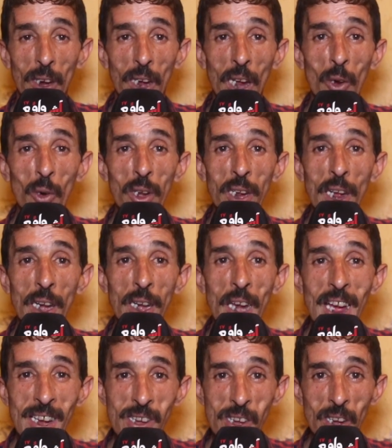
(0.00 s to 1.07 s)
قالوا لي
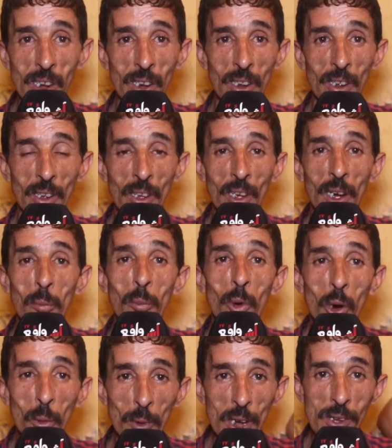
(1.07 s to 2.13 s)
الناس
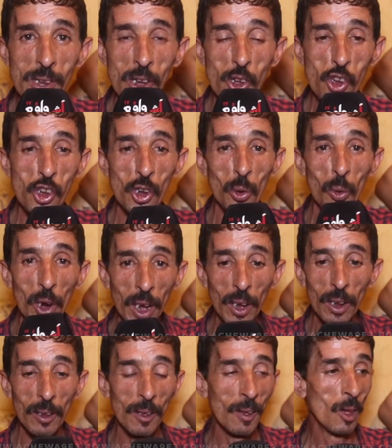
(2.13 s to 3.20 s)
امهم هزت
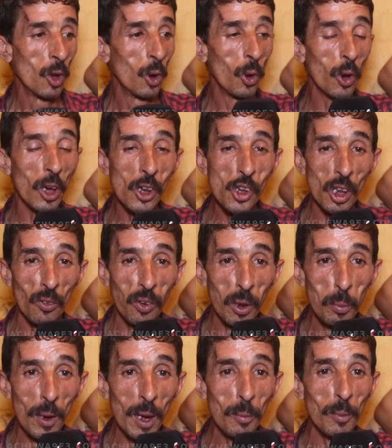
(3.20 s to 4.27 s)
الجنوي وخرجت في
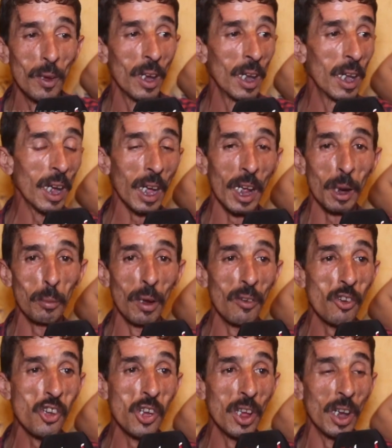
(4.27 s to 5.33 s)
الباب اللي قربها
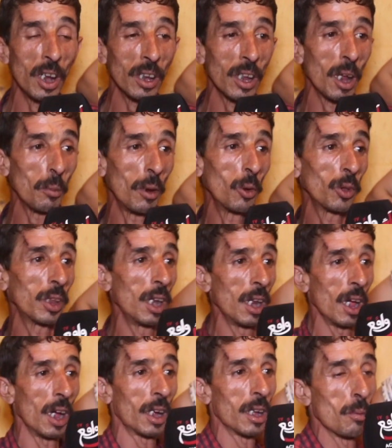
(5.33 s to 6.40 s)
في الجيران ضربها ودير
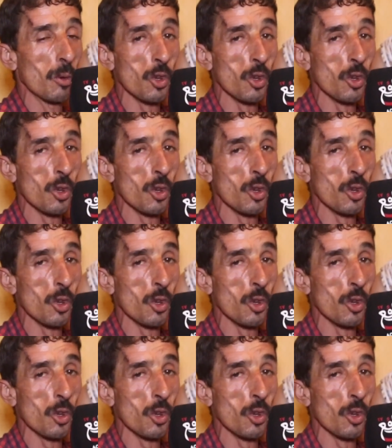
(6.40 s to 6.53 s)
لها هكا